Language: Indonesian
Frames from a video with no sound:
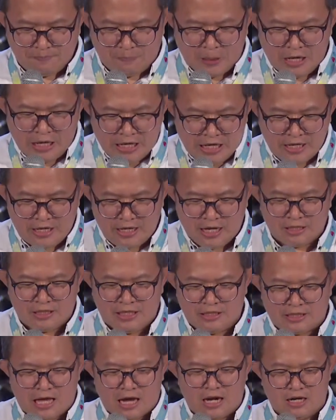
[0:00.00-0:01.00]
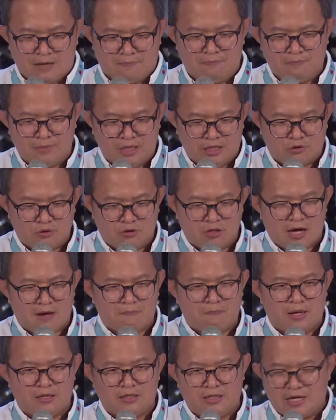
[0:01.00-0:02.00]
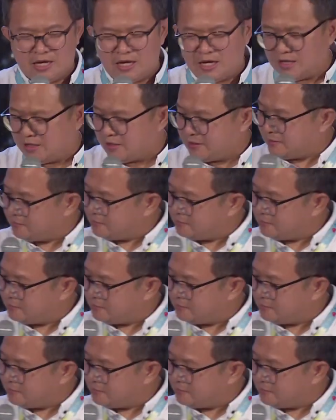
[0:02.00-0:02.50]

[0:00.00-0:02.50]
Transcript: Benih yang ditanam itu namanya